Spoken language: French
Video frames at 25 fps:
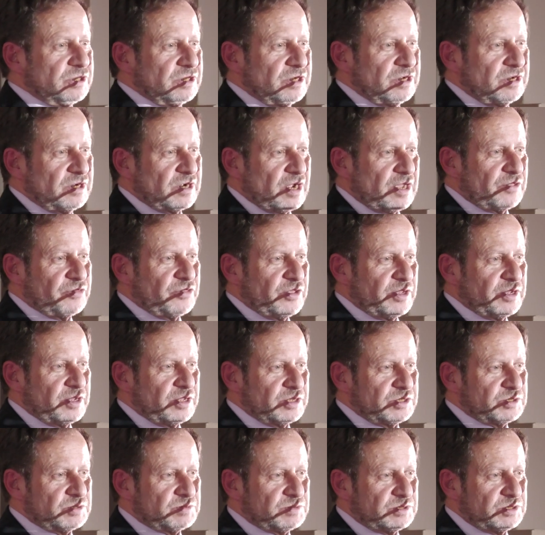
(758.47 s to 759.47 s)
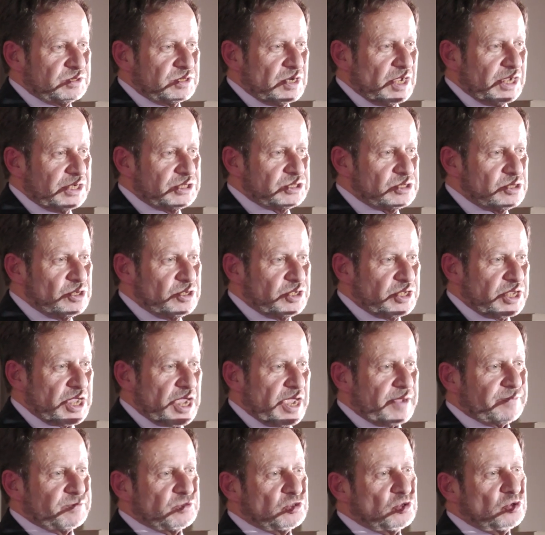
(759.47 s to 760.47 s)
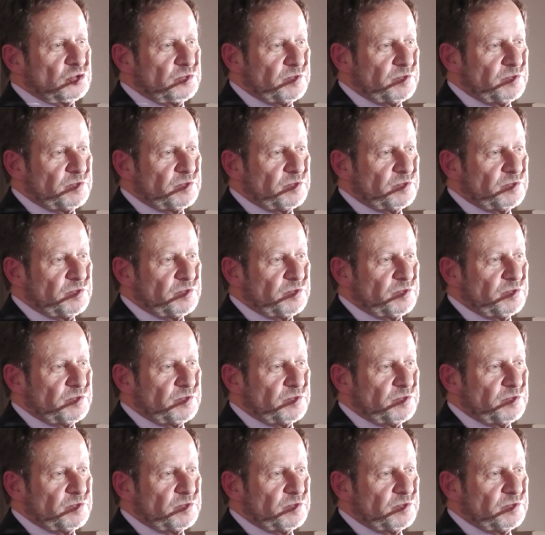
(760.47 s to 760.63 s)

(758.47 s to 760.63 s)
euh, pour les médias à en parler.